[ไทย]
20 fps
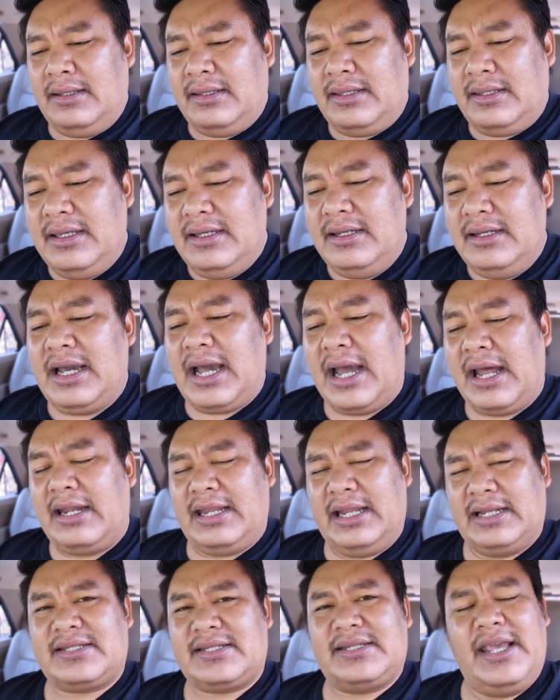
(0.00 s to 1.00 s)
เหยื่อ
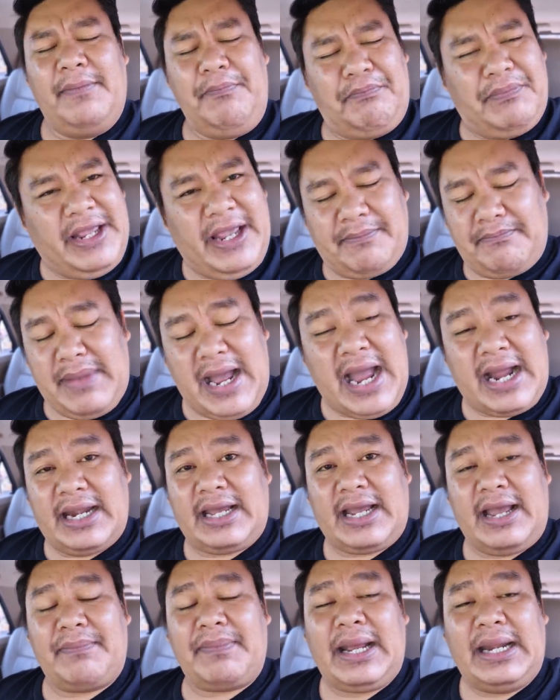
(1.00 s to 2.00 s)
เนี่ยเสียเปรียบมากนะ
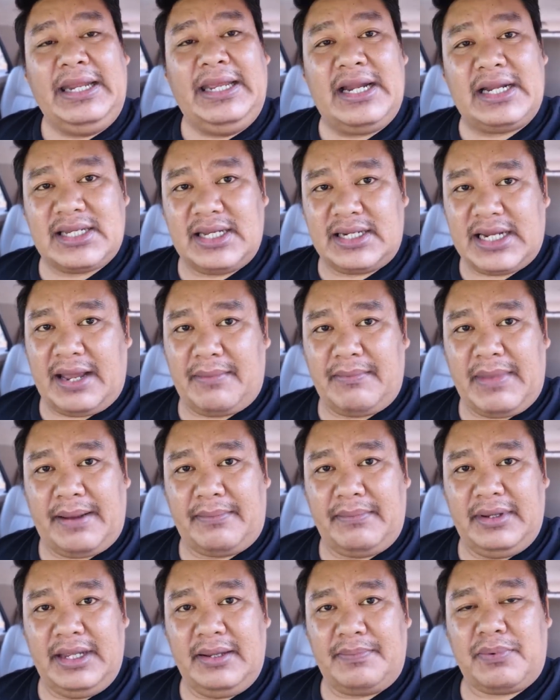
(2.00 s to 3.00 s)
ครับ คดีลักษณะแบบ
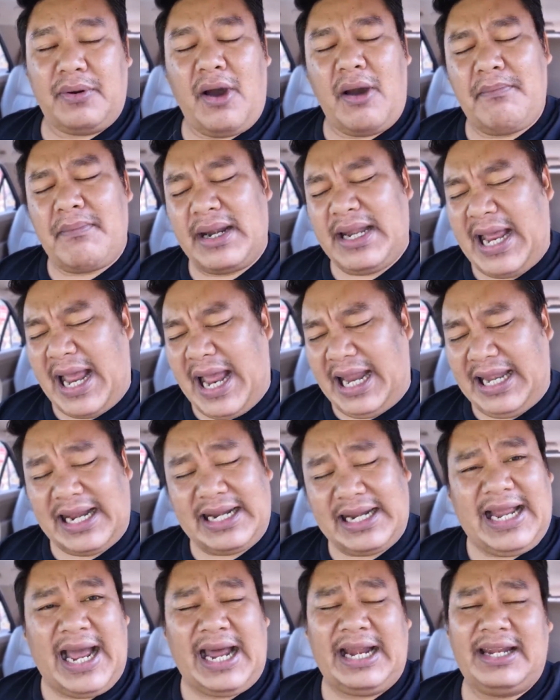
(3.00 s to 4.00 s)
นี้ เพราะมันหาหลัก
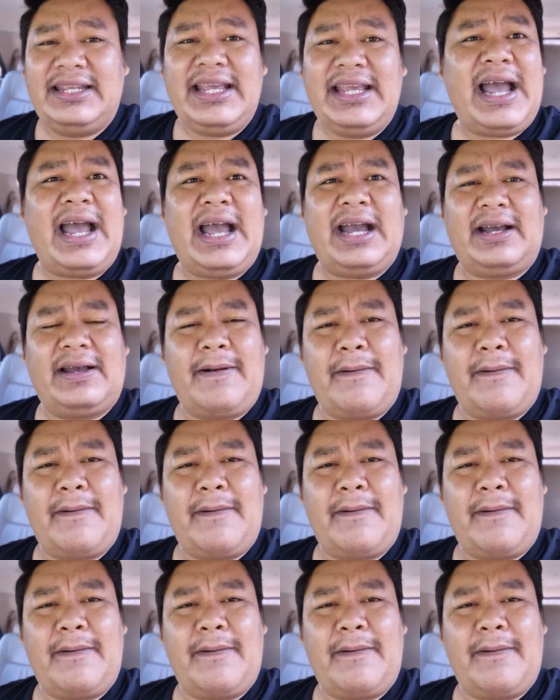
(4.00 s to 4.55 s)
ฐานยาก